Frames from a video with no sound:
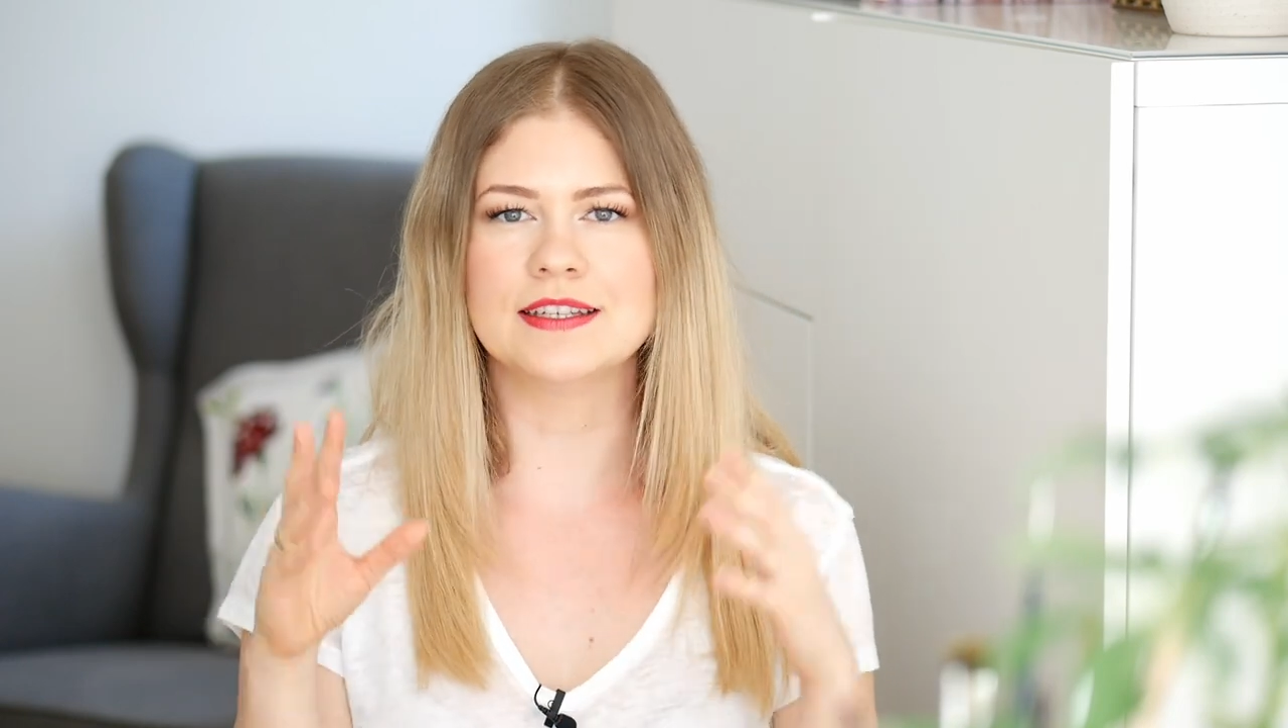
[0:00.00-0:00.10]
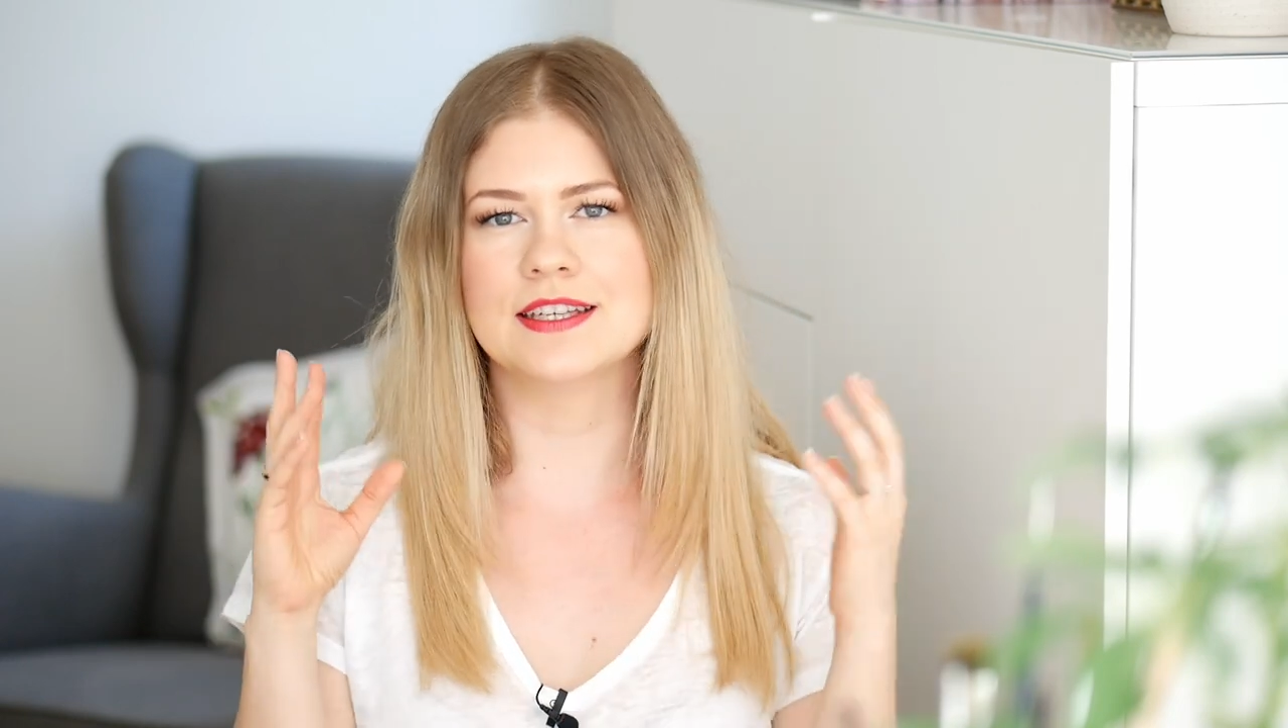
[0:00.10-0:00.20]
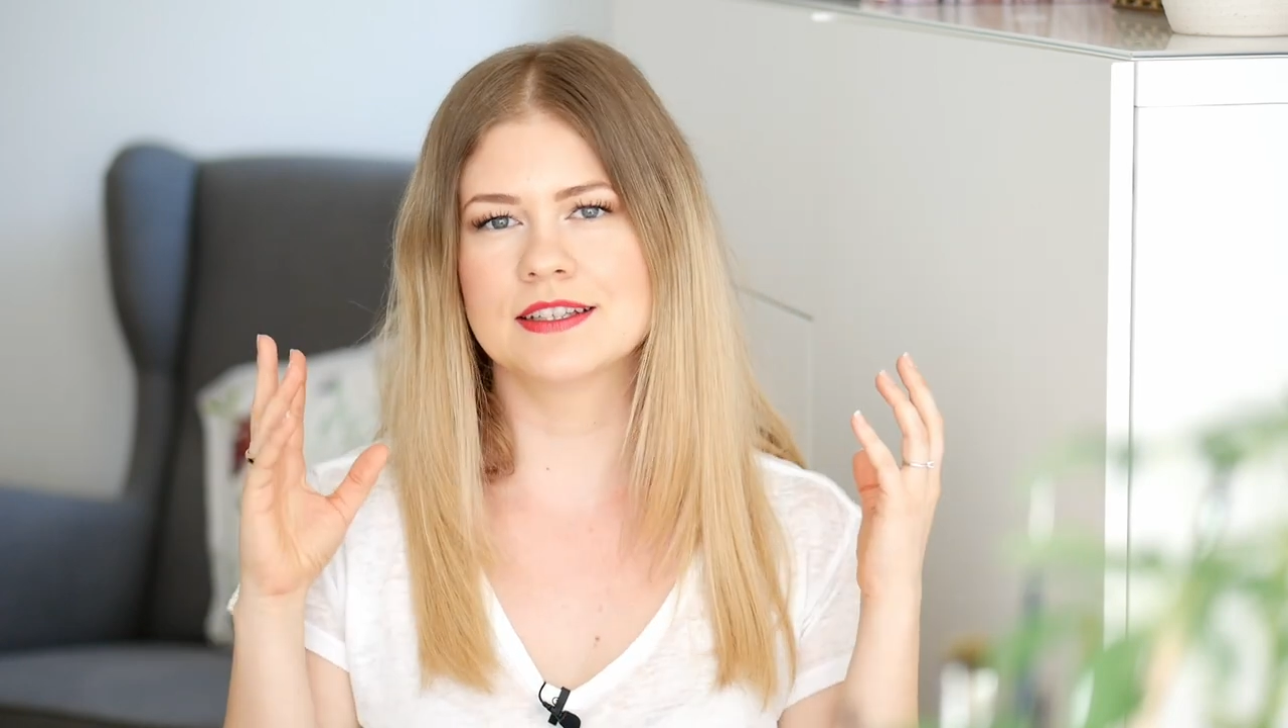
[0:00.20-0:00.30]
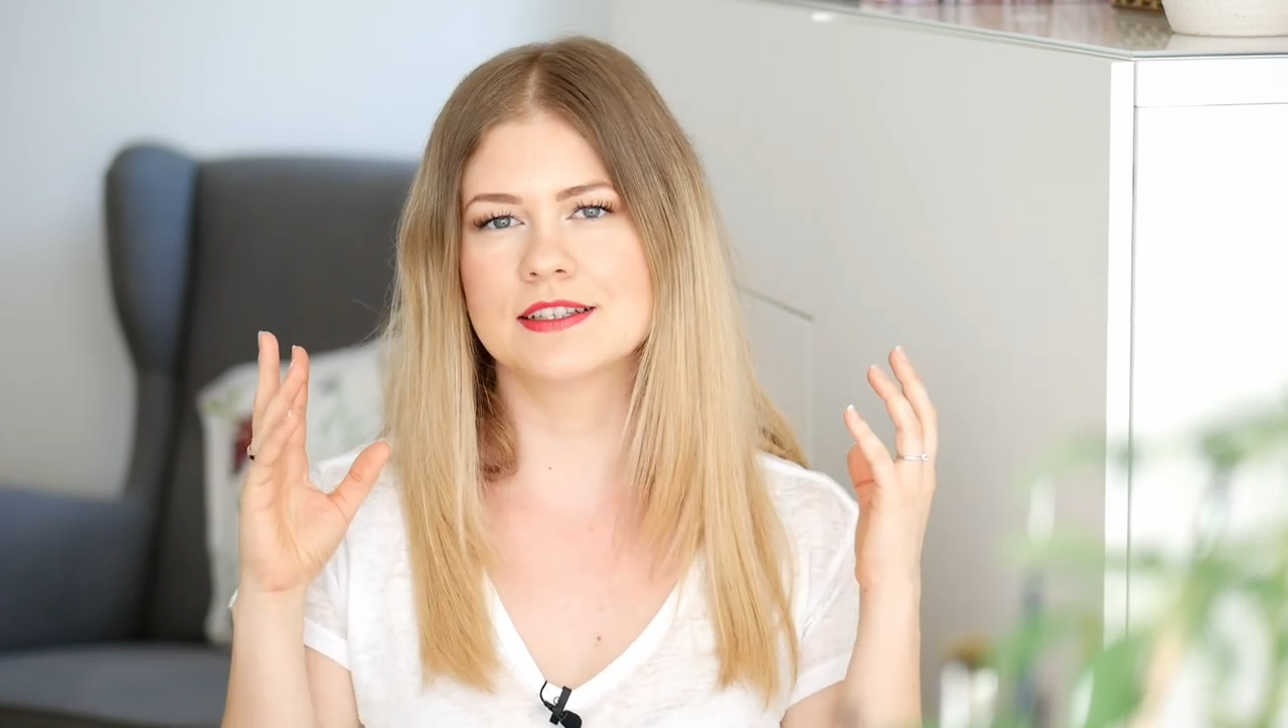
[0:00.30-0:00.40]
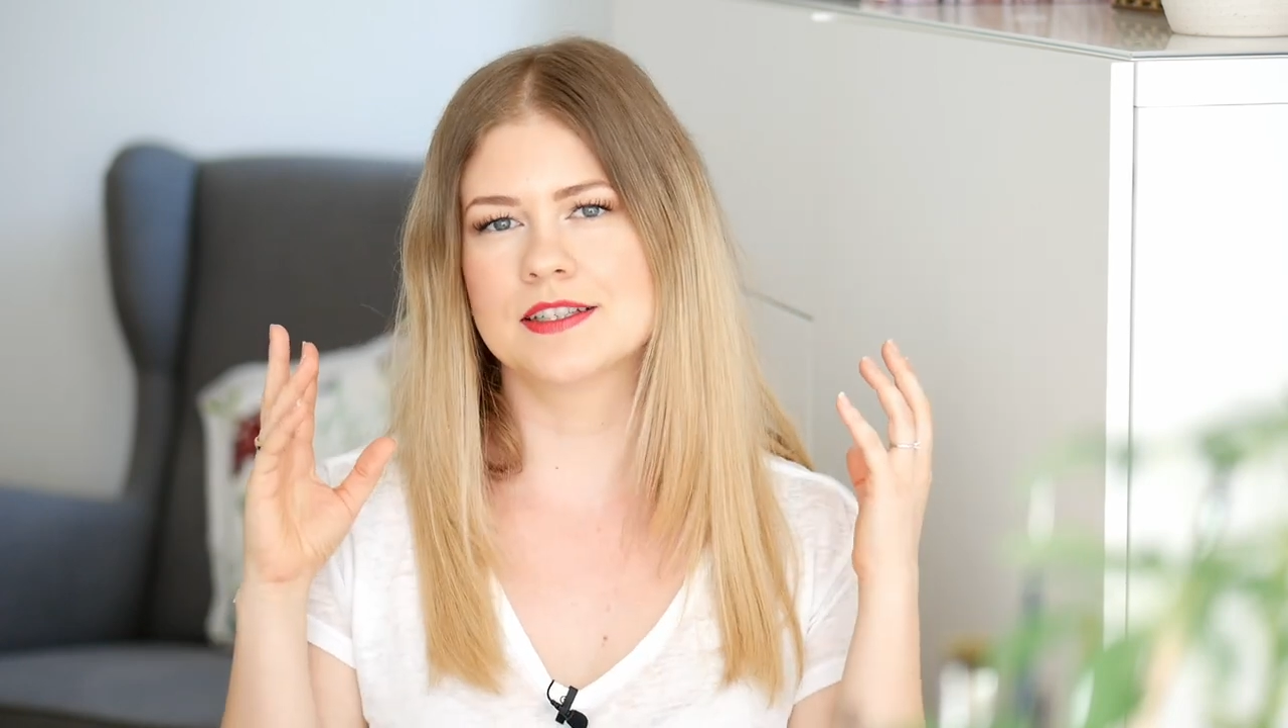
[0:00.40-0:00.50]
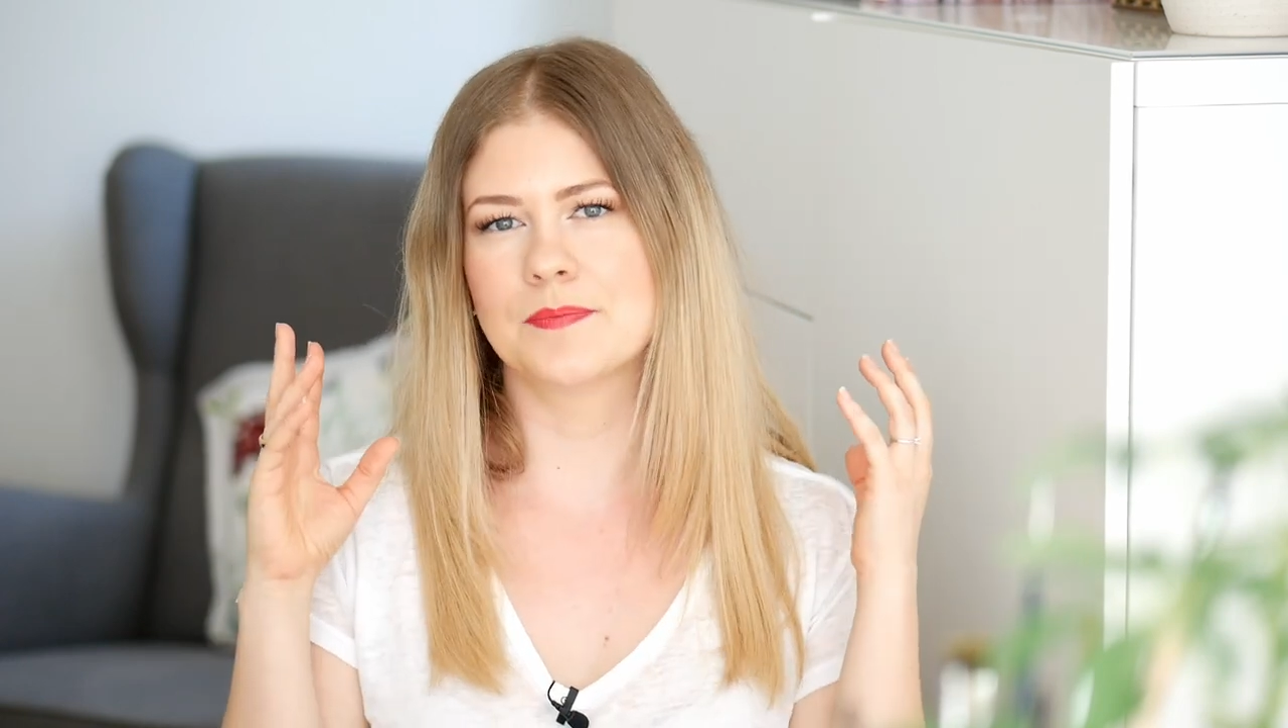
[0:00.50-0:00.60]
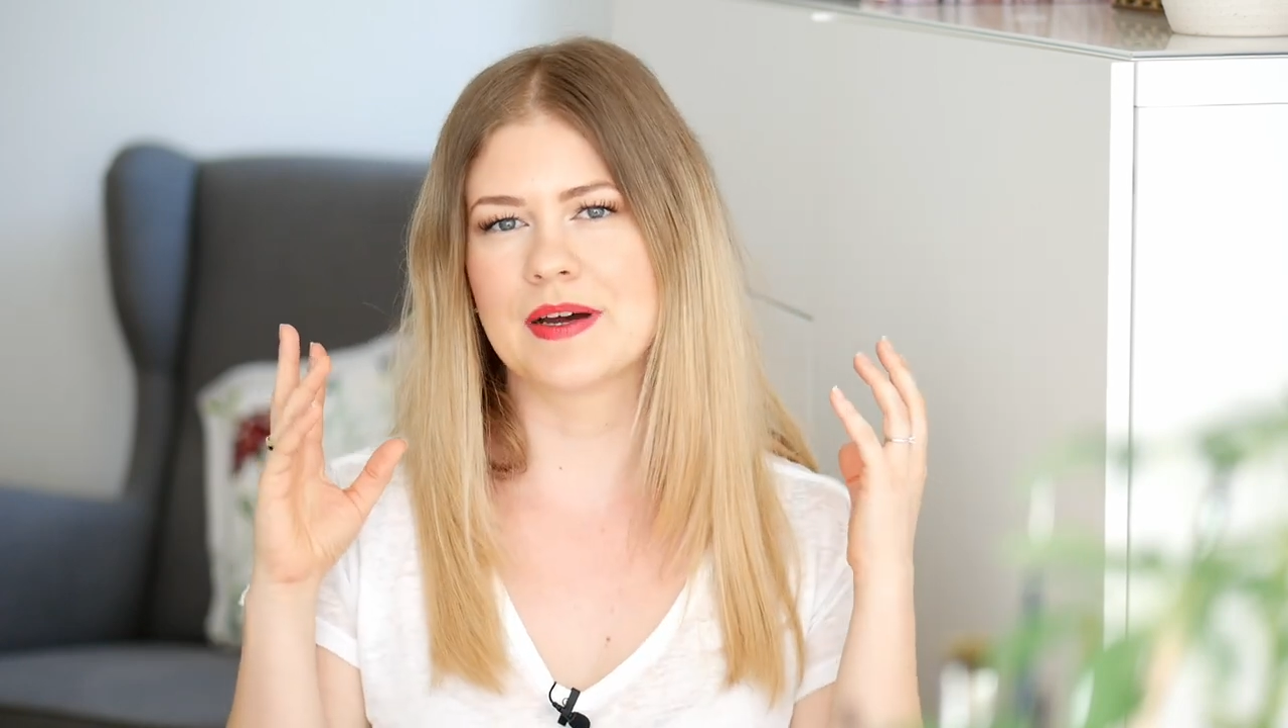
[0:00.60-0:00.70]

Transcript: den äh,